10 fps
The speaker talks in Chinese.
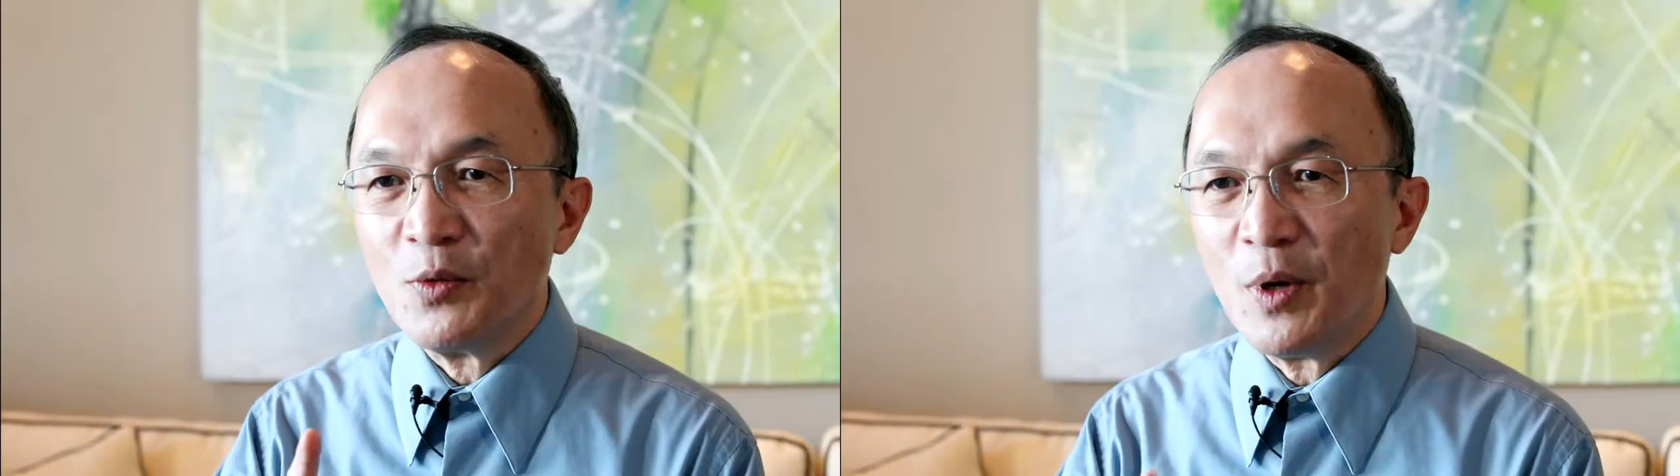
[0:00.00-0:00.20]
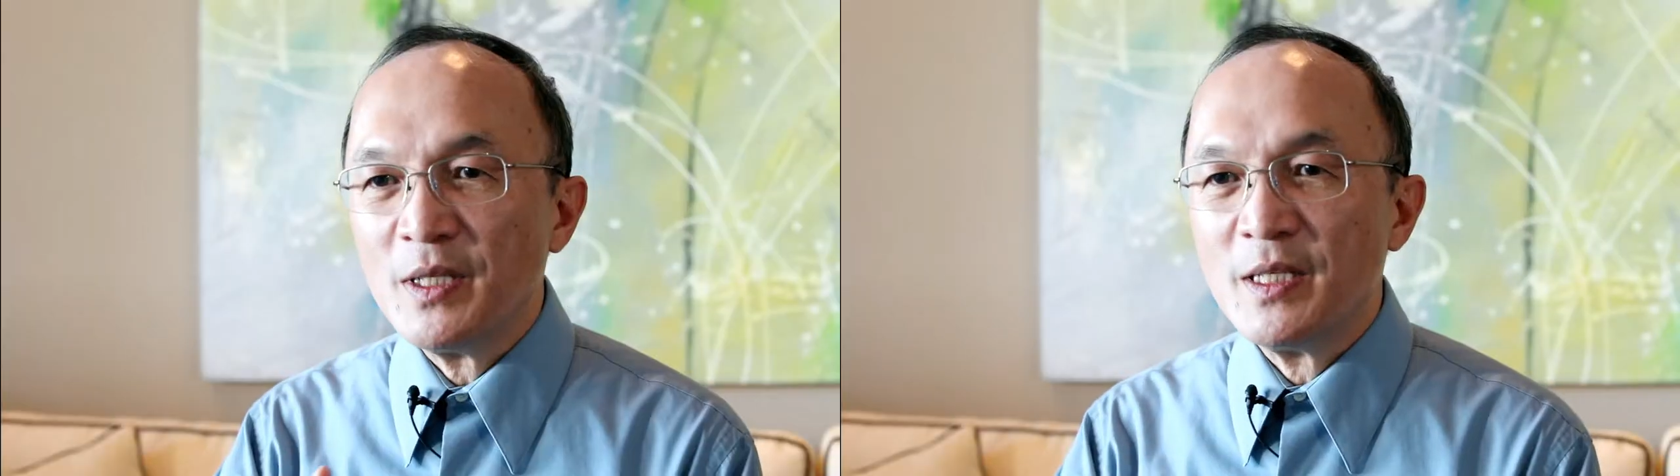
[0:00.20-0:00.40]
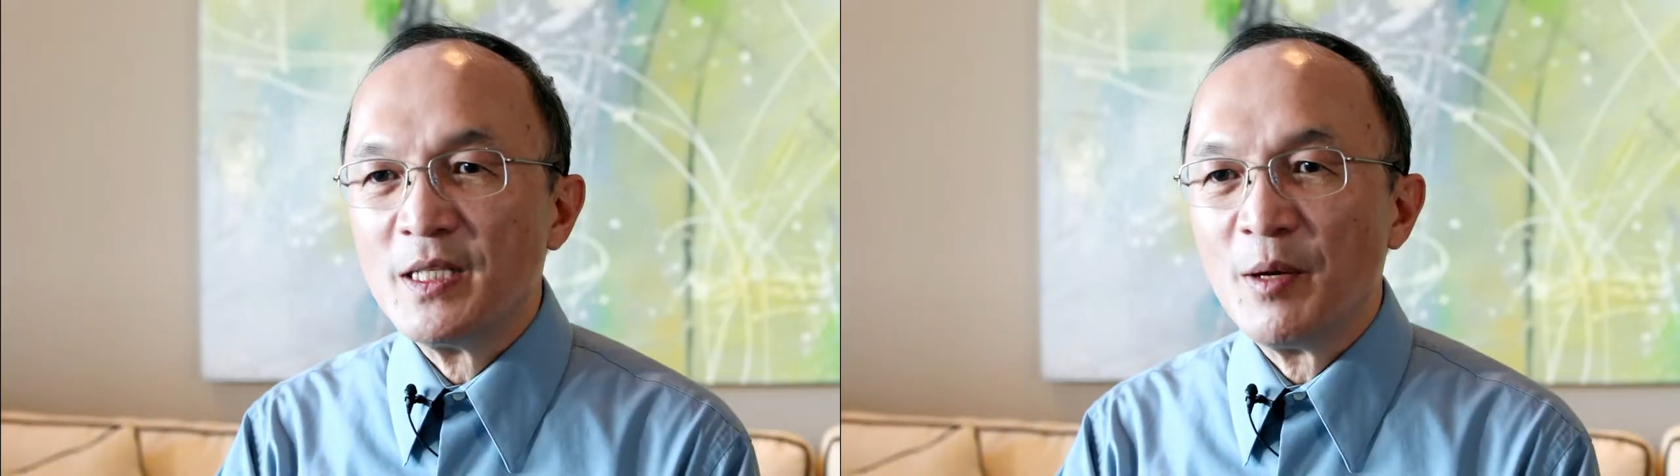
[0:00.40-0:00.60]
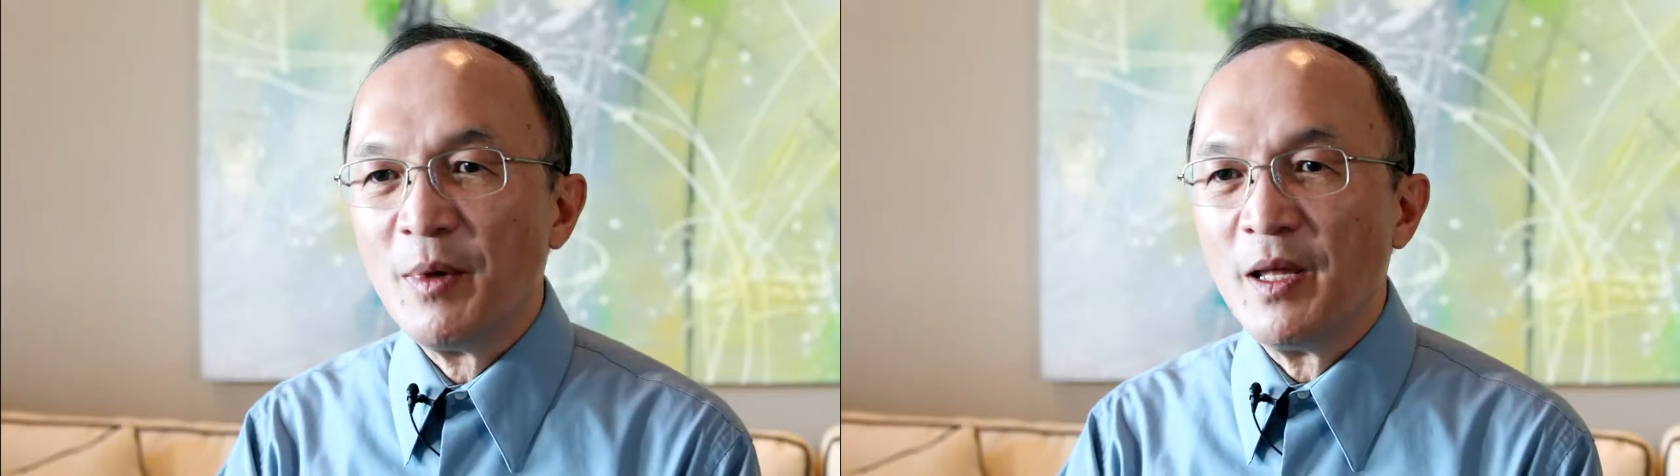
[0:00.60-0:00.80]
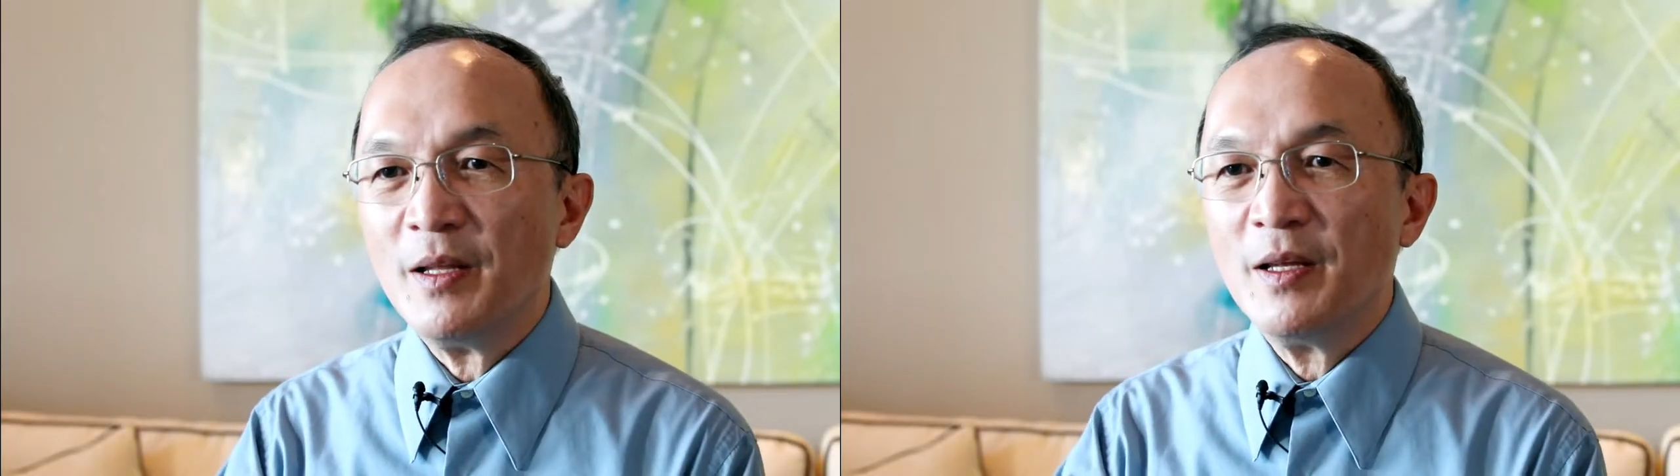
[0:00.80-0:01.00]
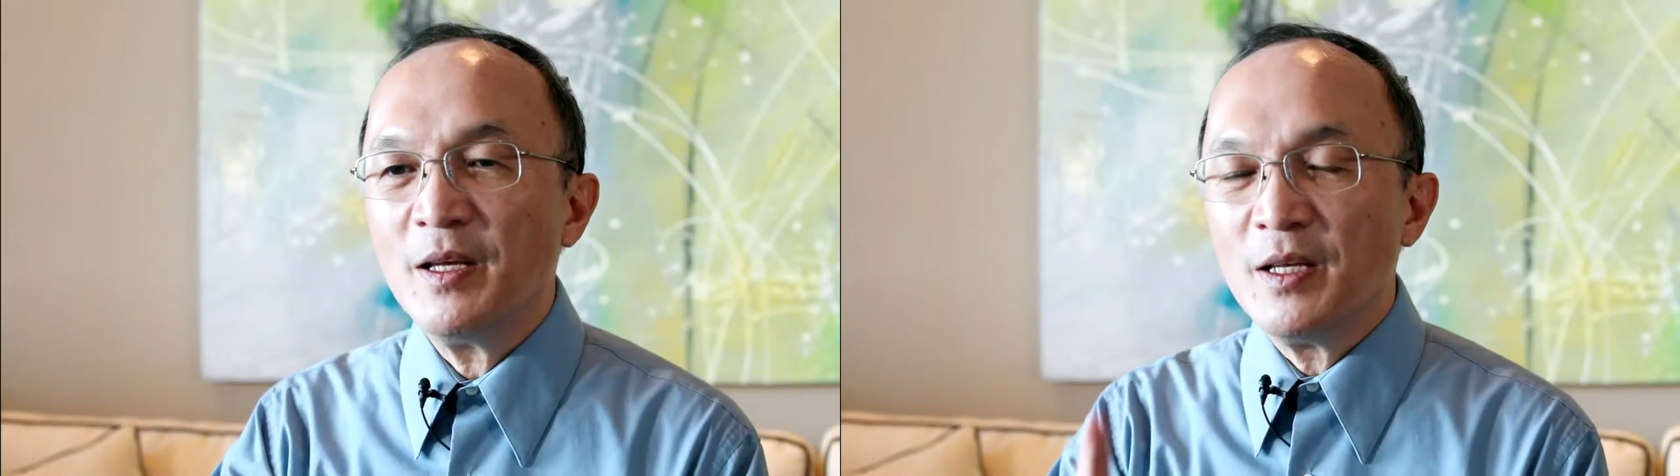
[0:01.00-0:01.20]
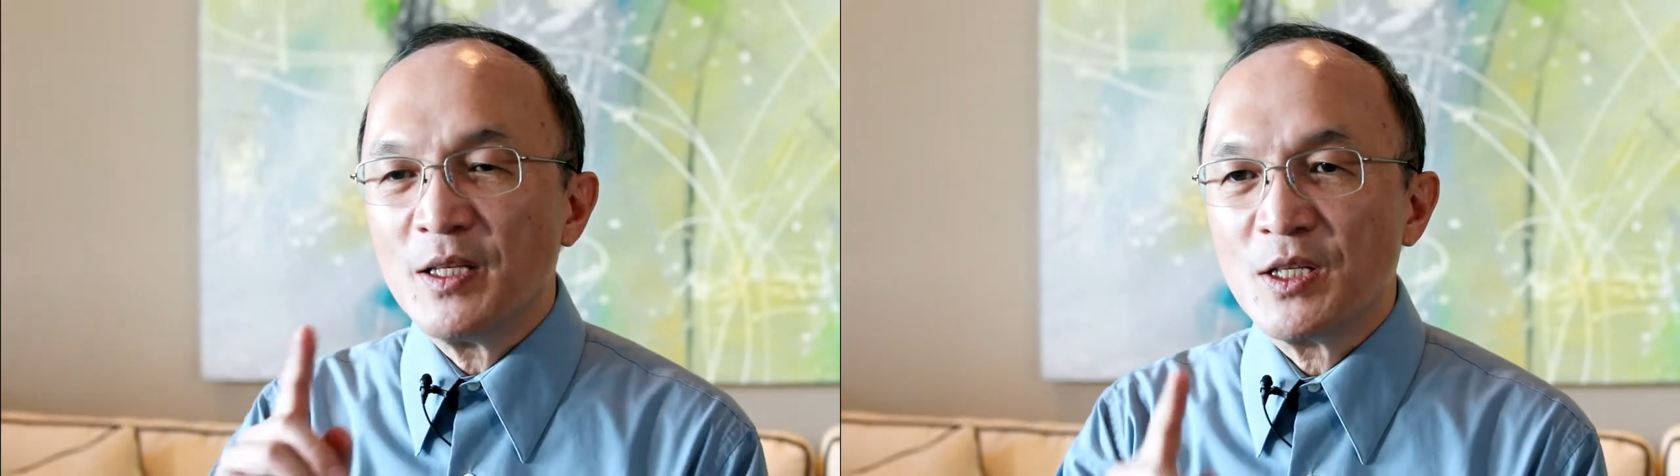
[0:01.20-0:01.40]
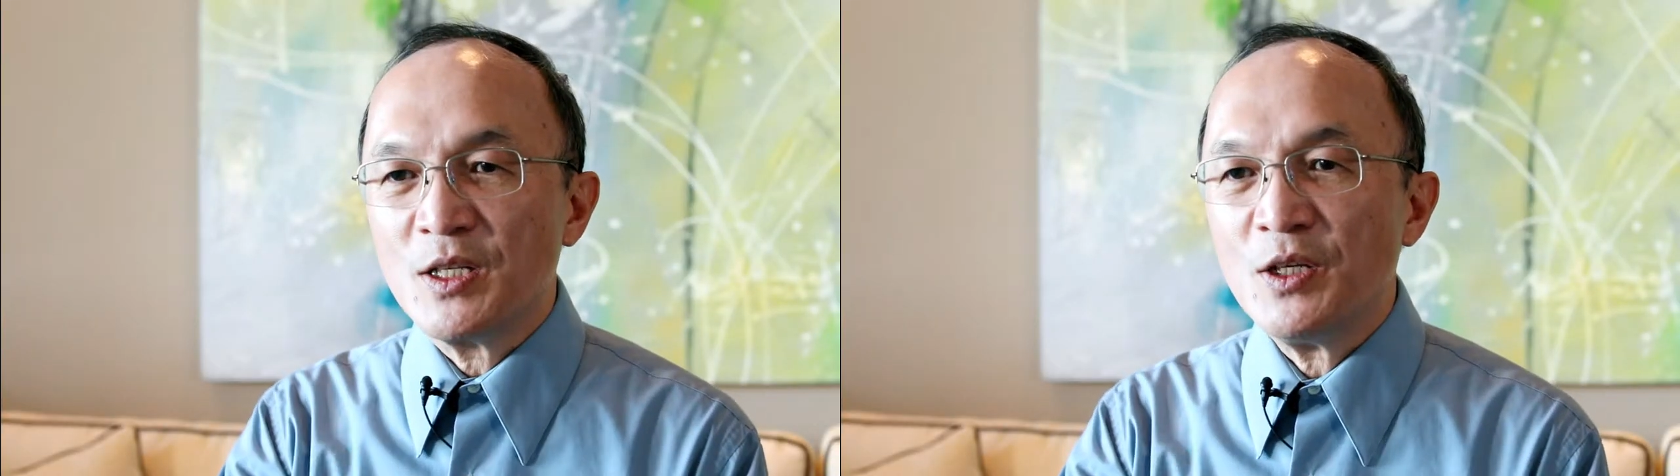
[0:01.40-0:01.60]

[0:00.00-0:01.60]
关系上面，只